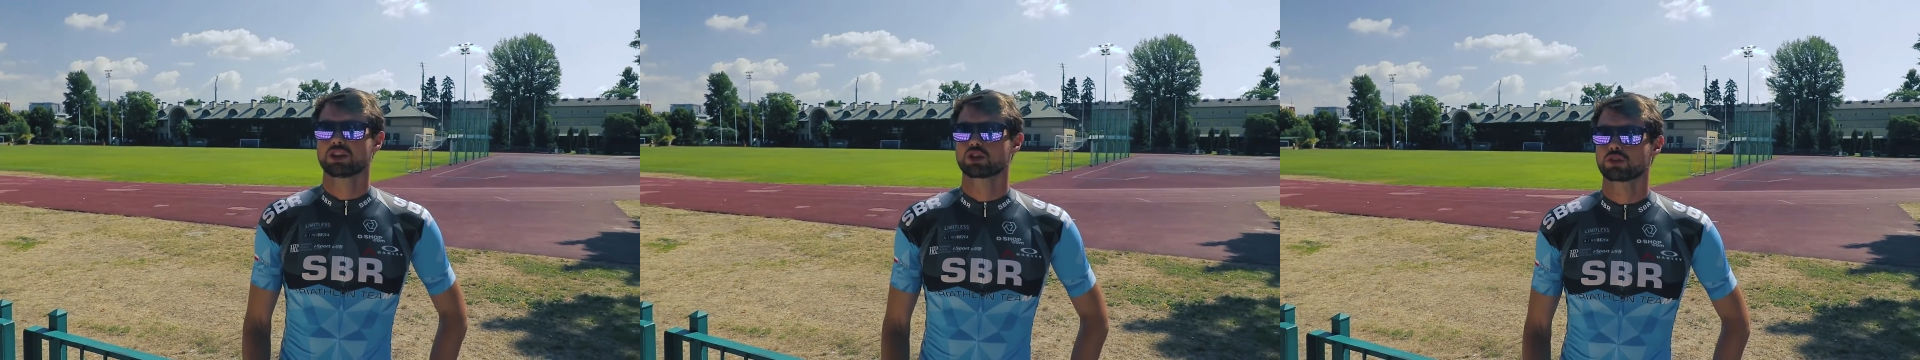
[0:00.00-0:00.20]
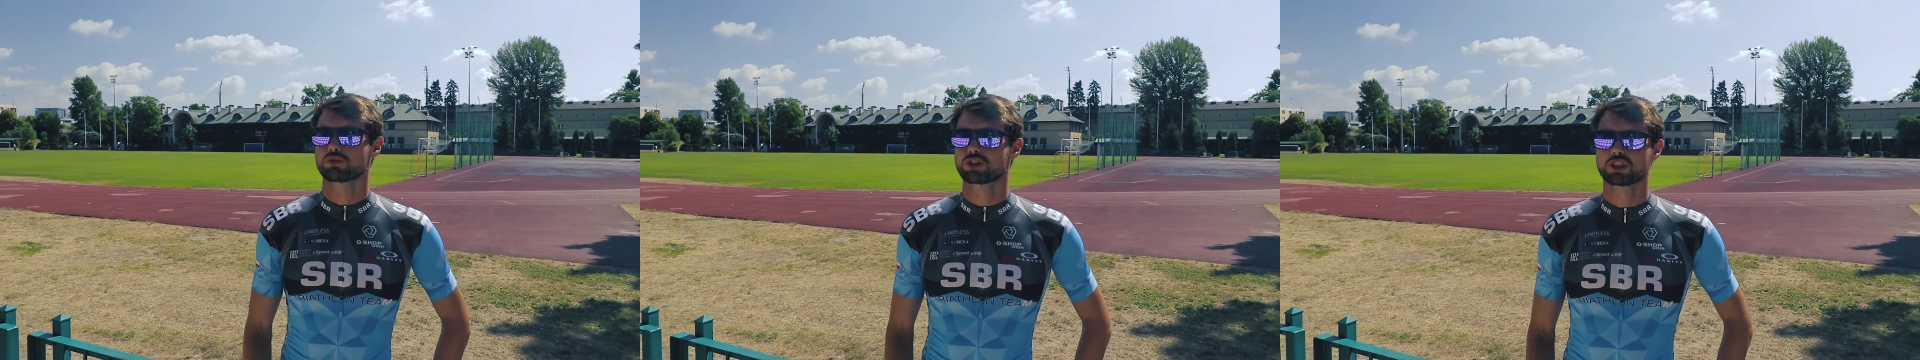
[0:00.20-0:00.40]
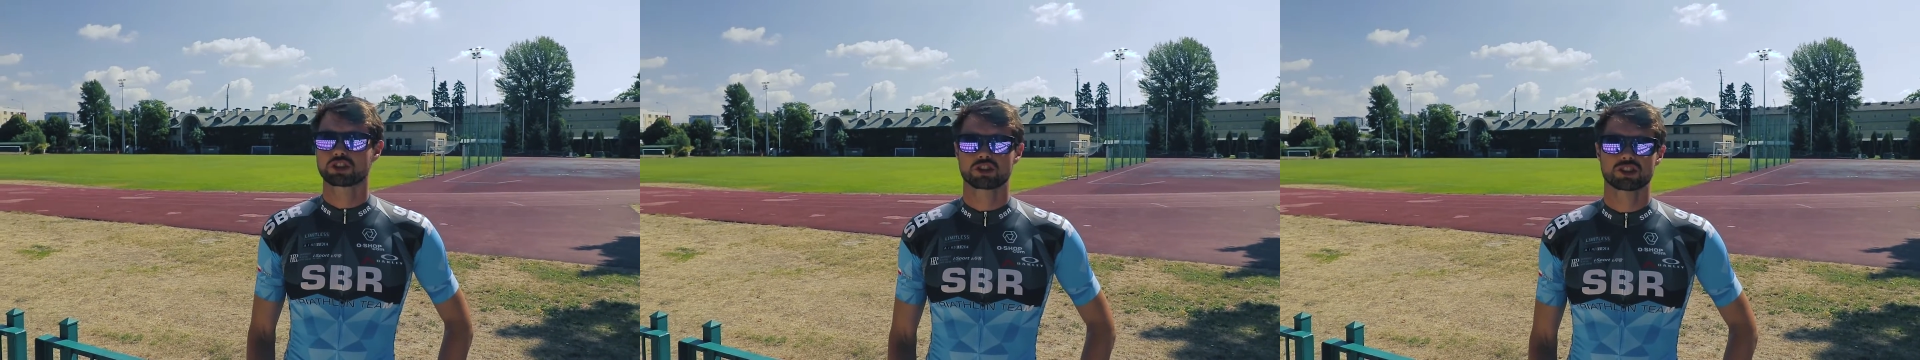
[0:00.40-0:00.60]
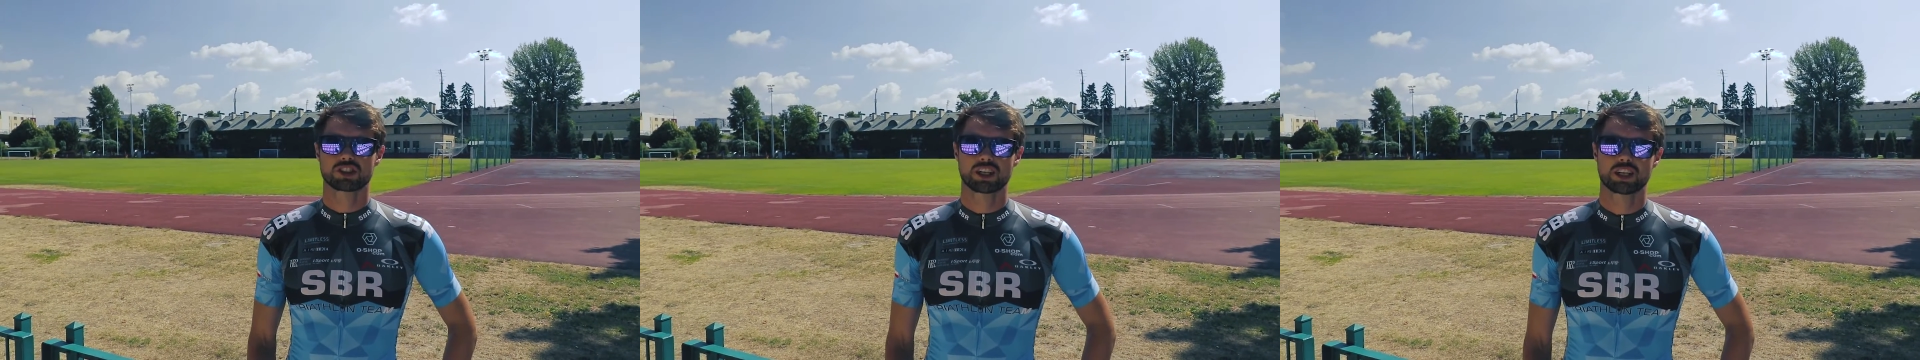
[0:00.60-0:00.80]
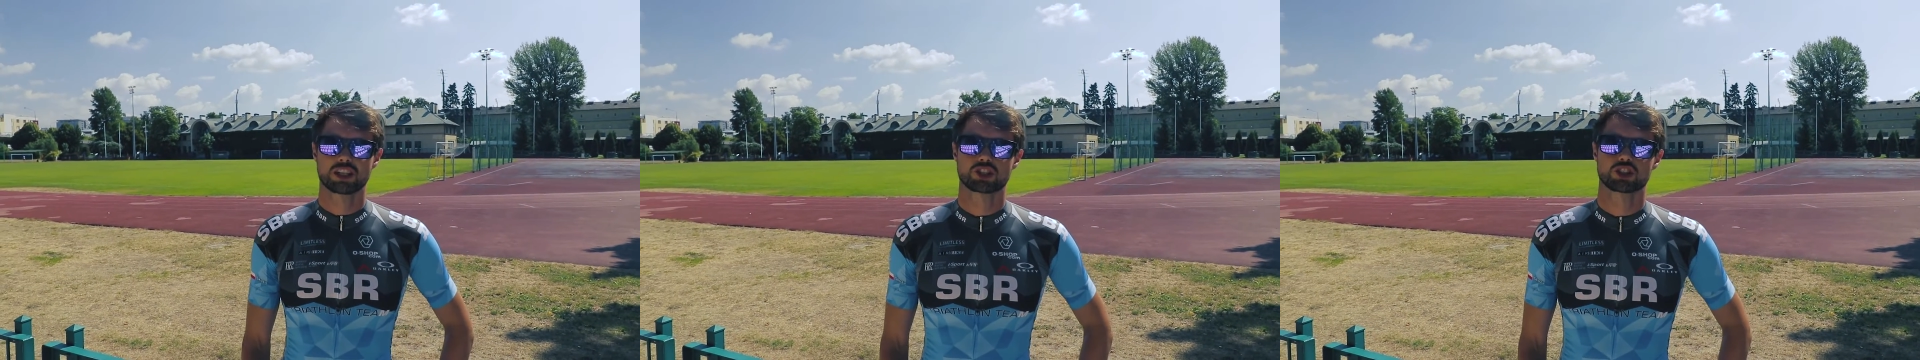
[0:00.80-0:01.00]
To wszystko
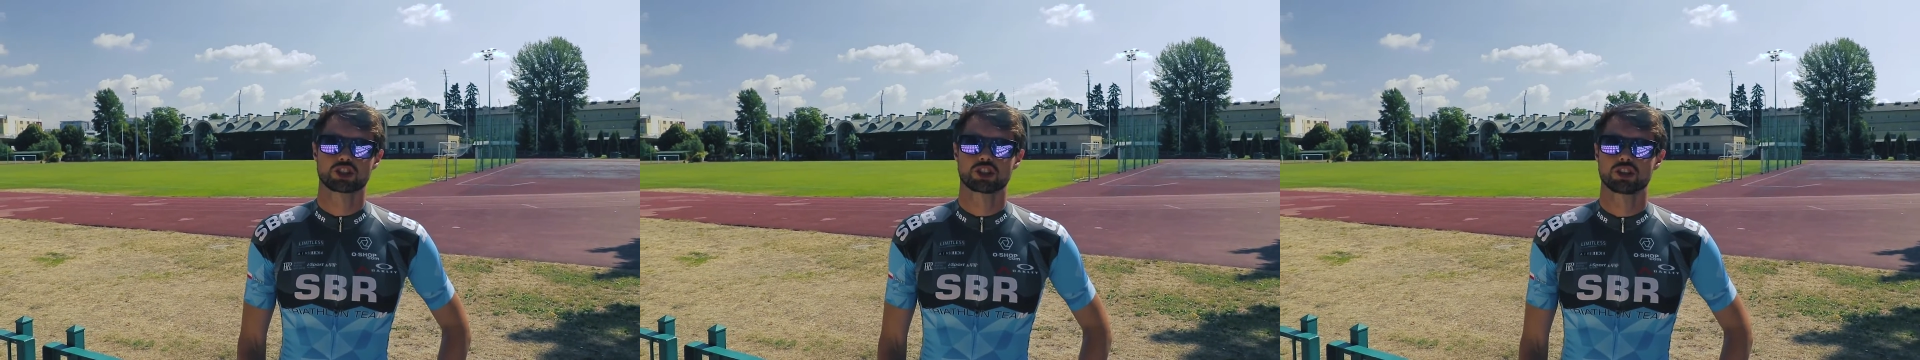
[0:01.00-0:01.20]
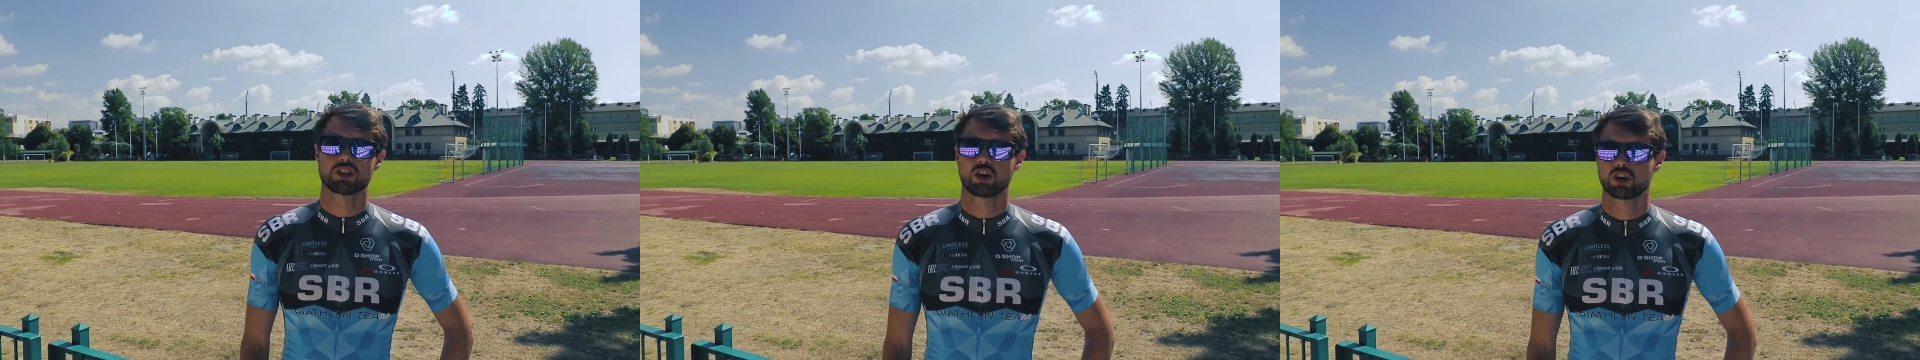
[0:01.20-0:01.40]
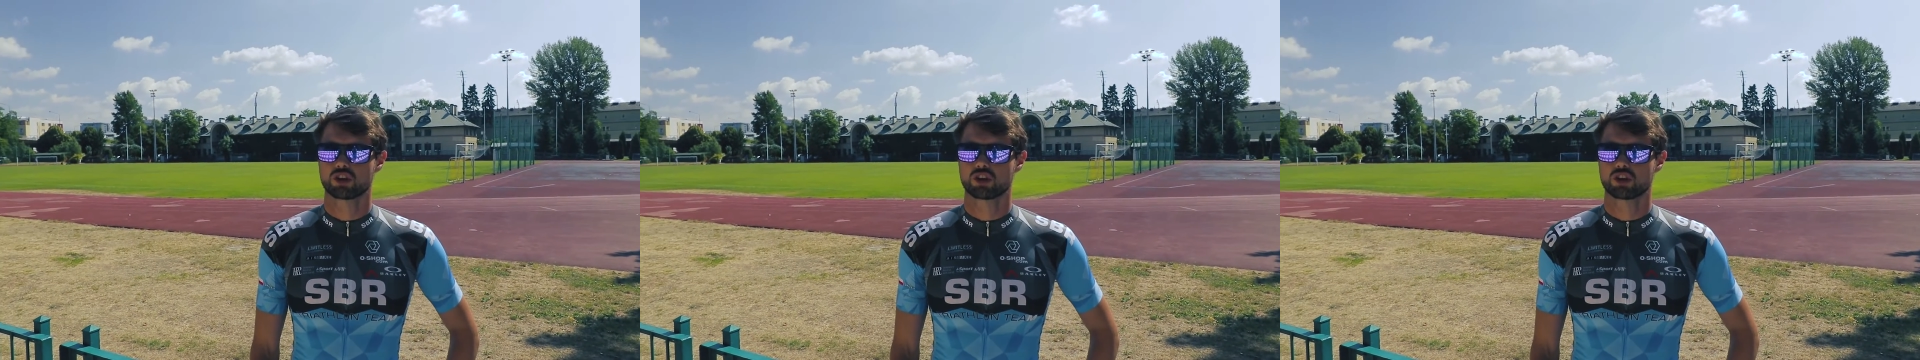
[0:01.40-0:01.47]
zależy